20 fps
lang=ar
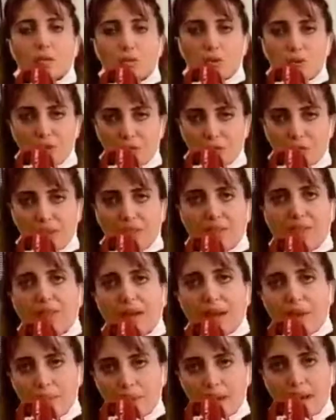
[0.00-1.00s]
تنفذ
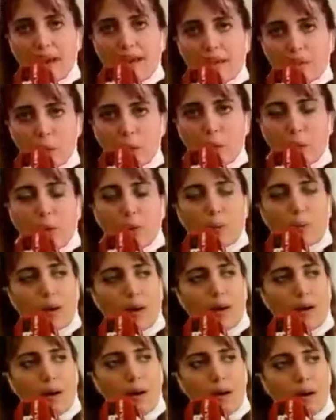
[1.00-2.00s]
ام لا هذه العقوبه